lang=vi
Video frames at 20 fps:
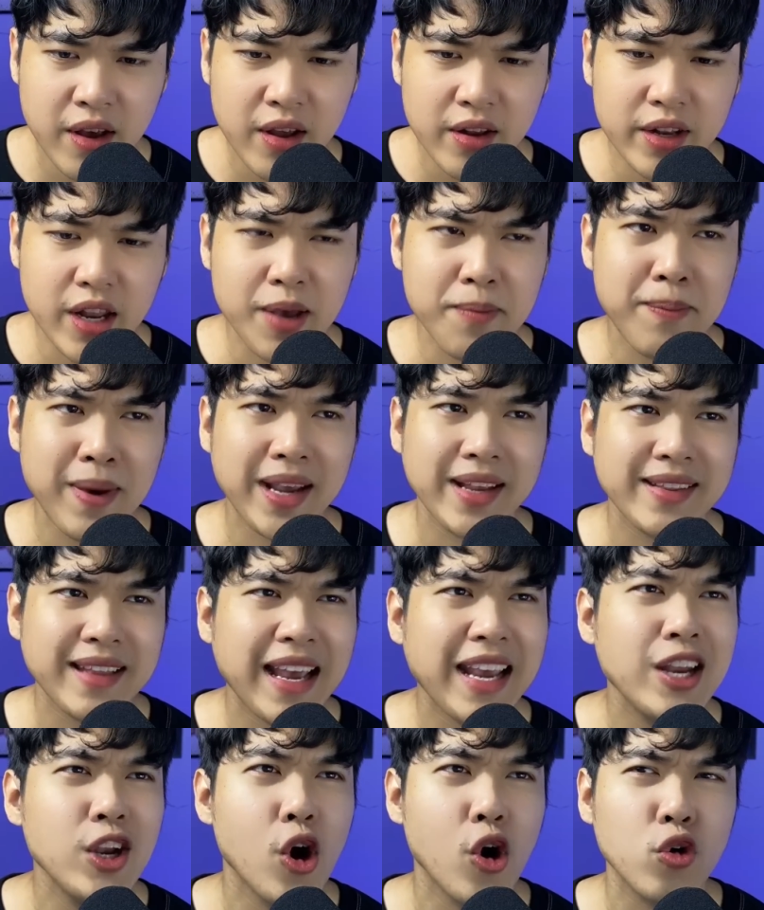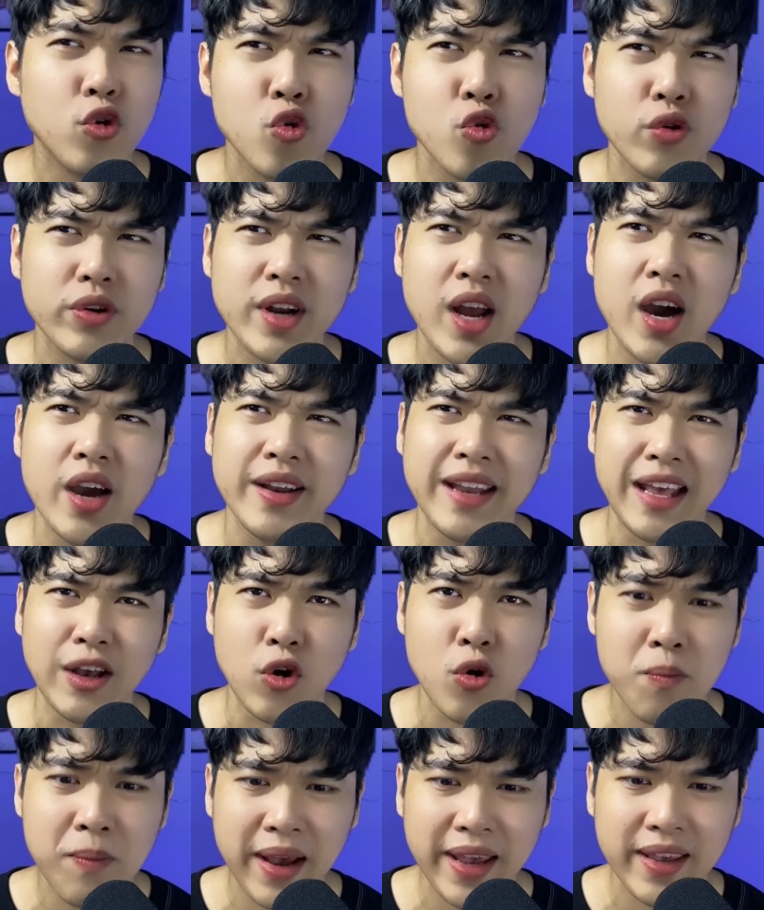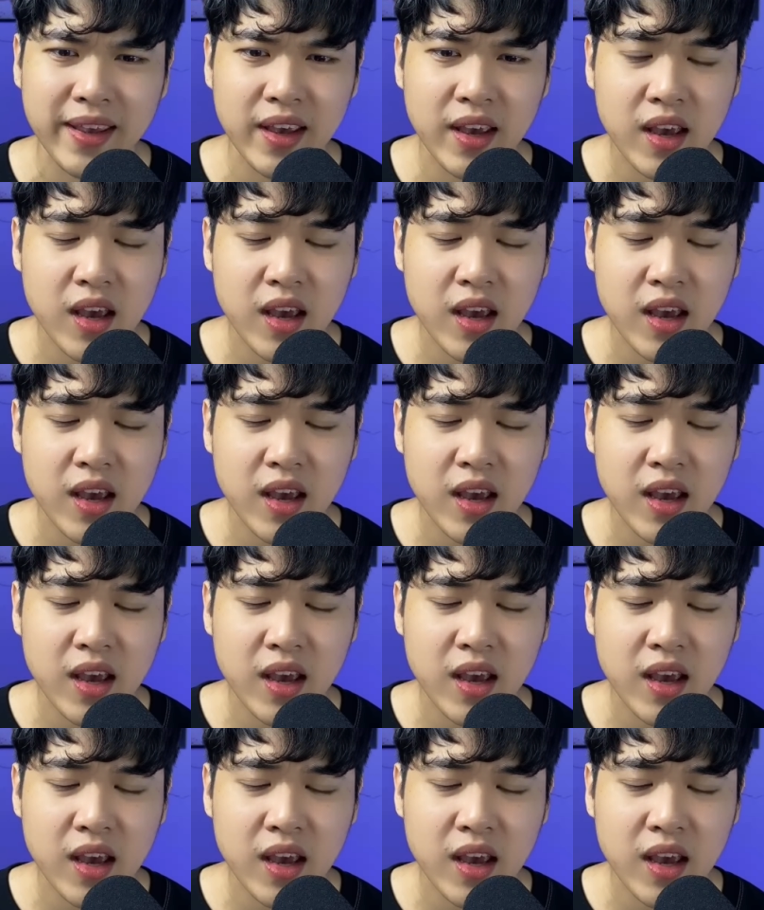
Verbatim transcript: để mày thay đổi cuộc đời này của mày.